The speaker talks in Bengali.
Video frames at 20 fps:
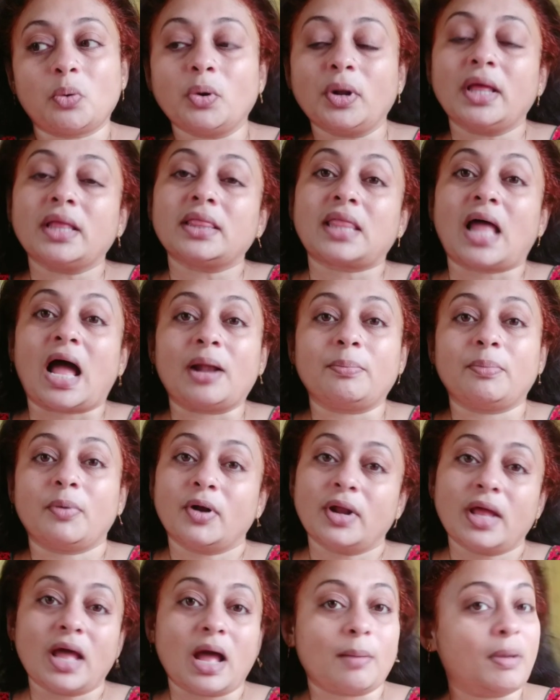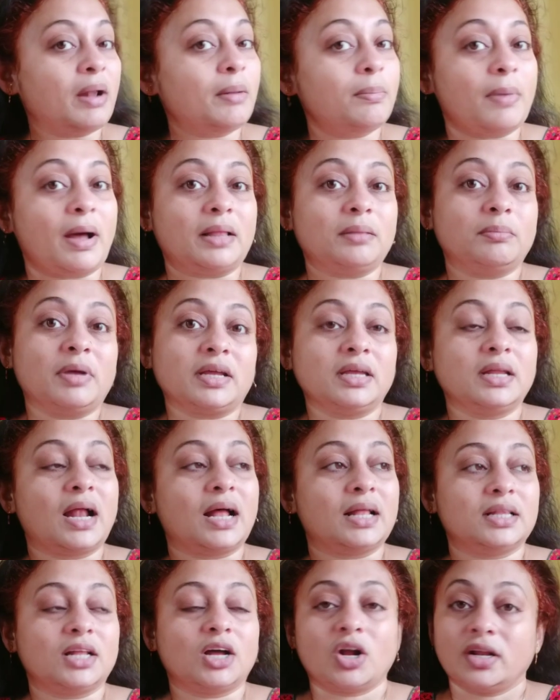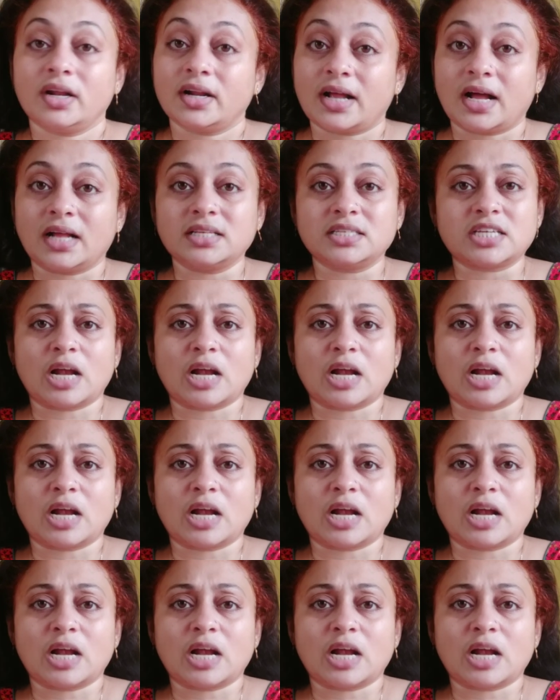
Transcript: করে তারপরে আবার বাদ বাকি রান্নাঘরের কাজ